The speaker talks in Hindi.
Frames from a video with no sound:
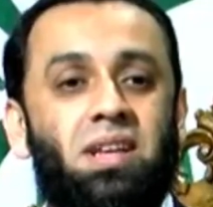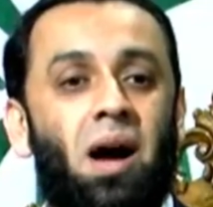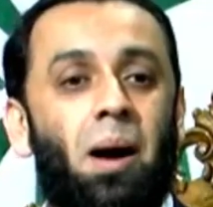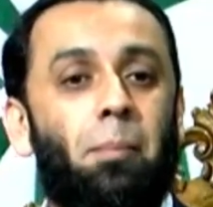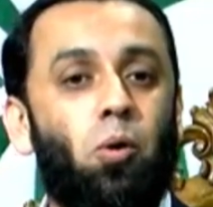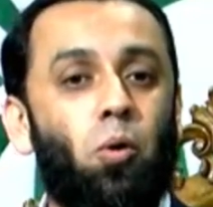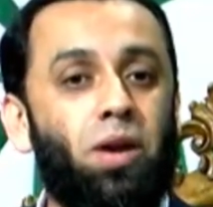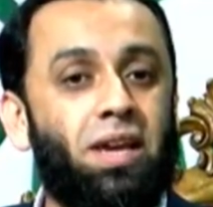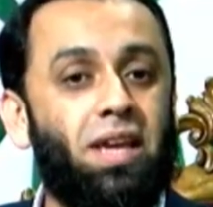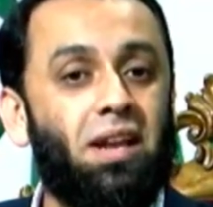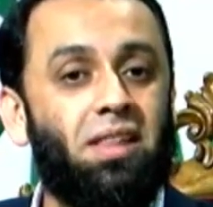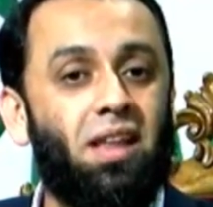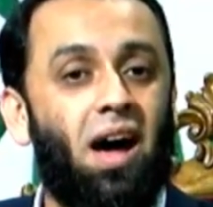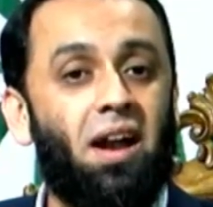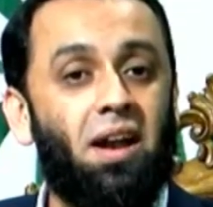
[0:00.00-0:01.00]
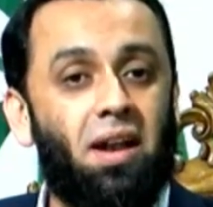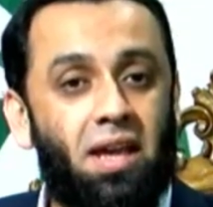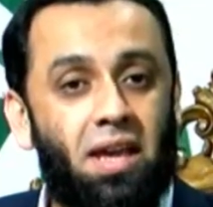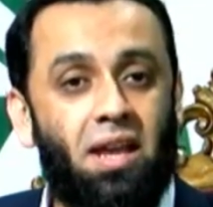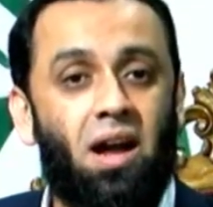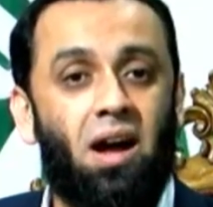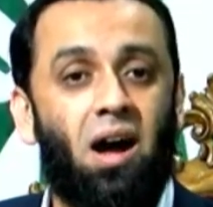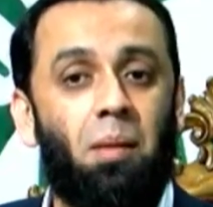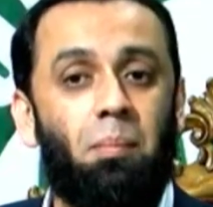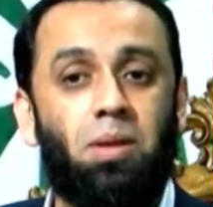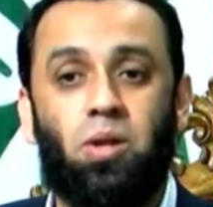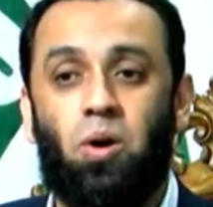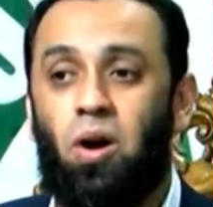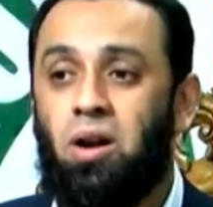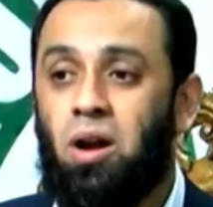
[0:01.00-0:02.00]
का अब कोई किरदार नहीं रहा
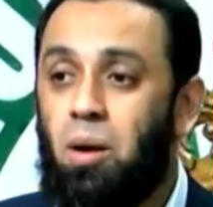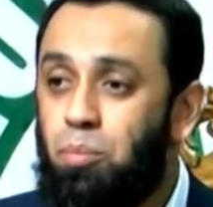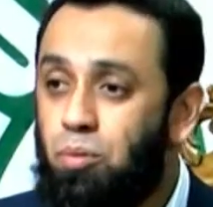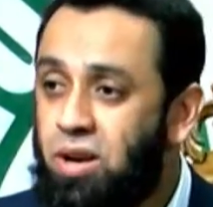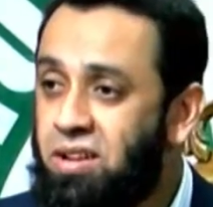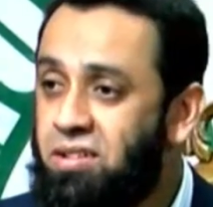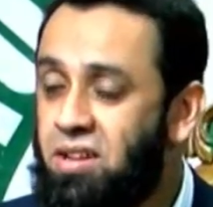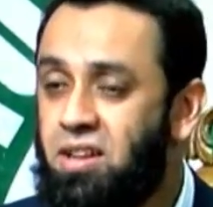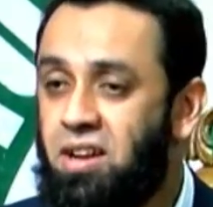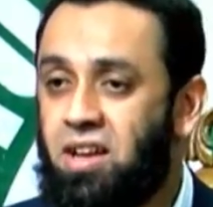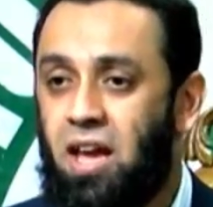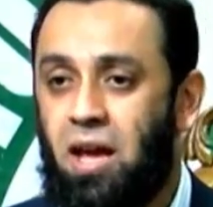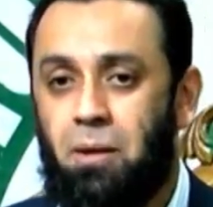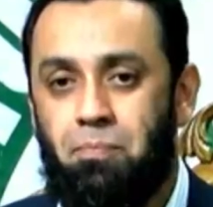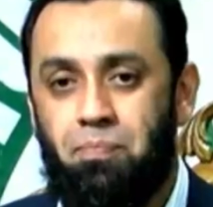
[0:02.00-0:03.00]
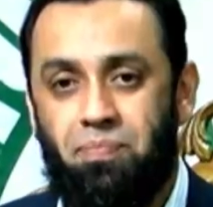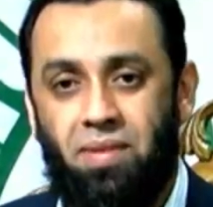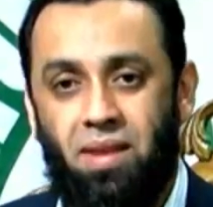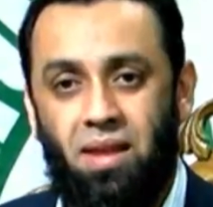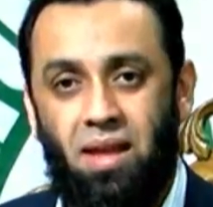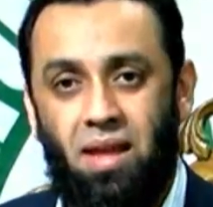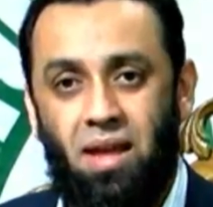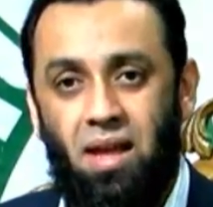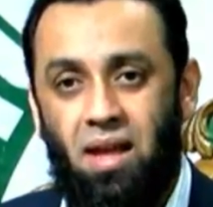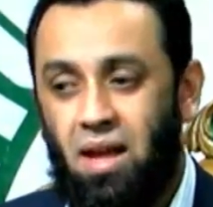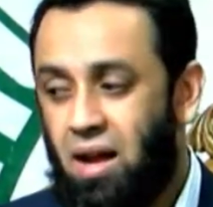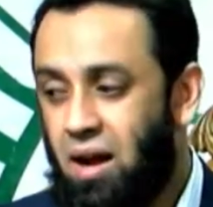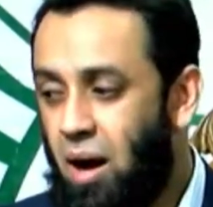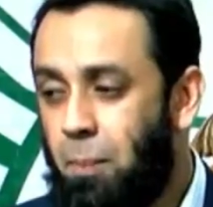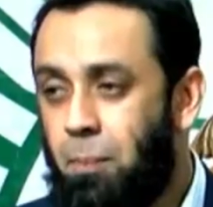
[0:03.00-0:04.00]
बतौर अबूरी सदर के
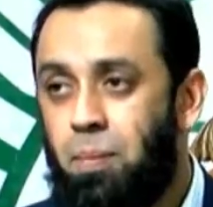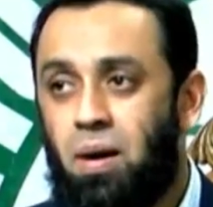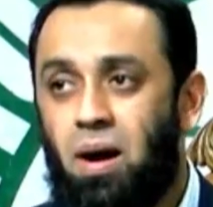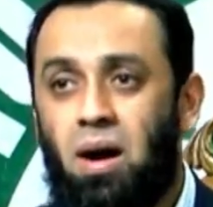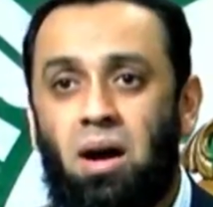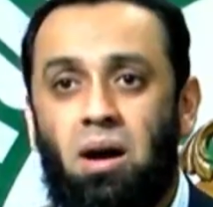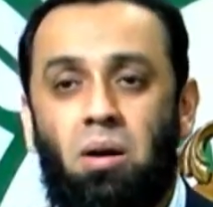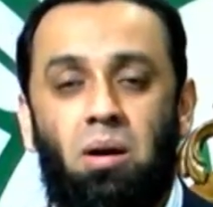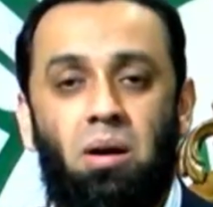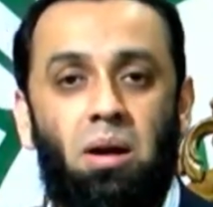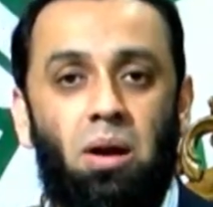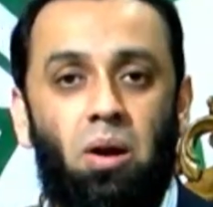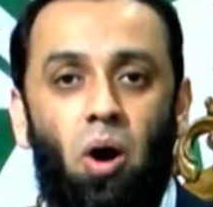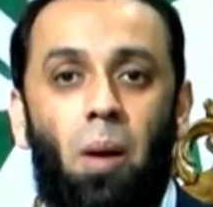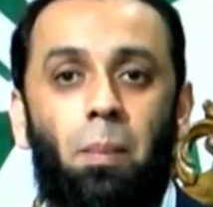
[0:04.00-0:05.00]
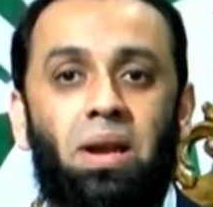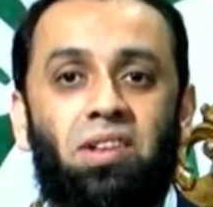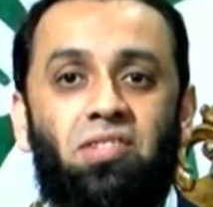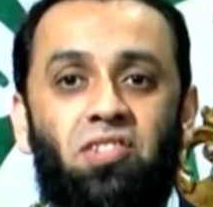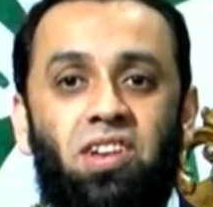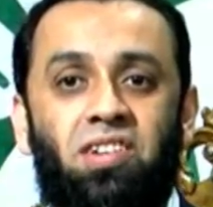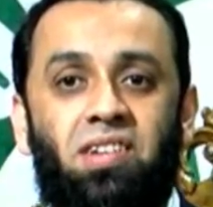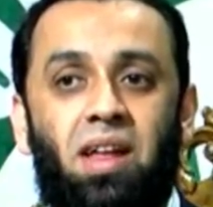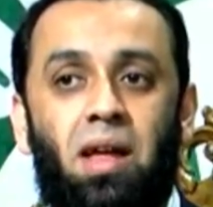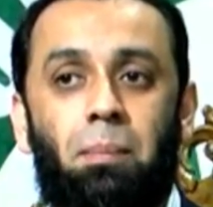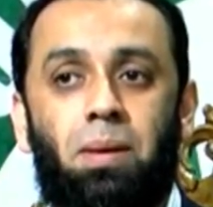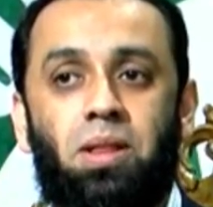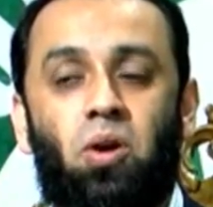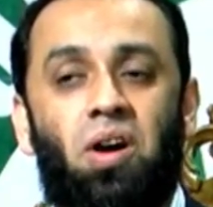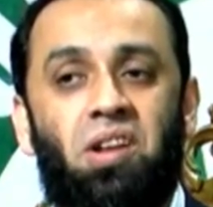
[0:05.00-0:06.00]
अब लॉ मिनिस्ट्री से
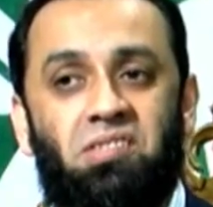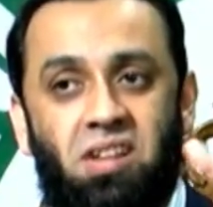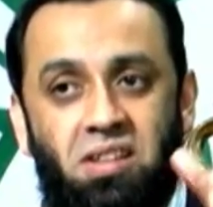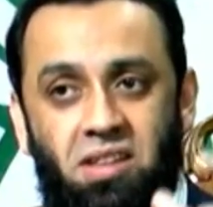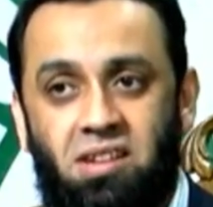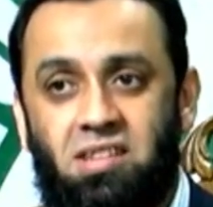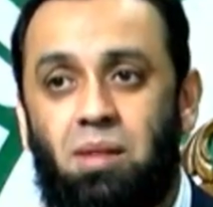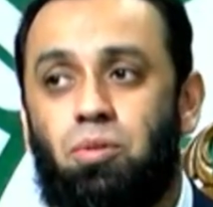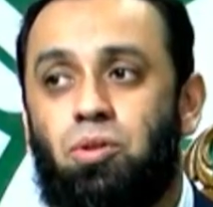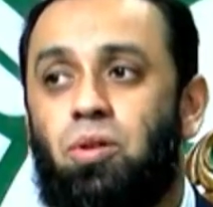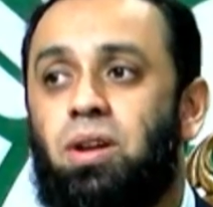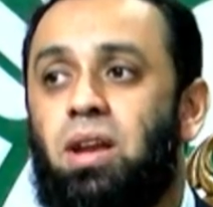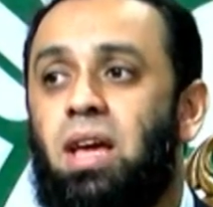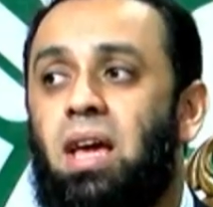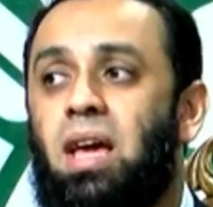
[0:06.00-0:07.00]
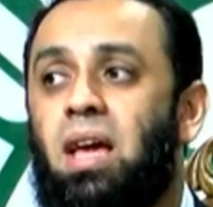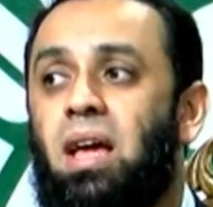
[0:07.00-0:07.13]
बतौर सदर जब उन्होंने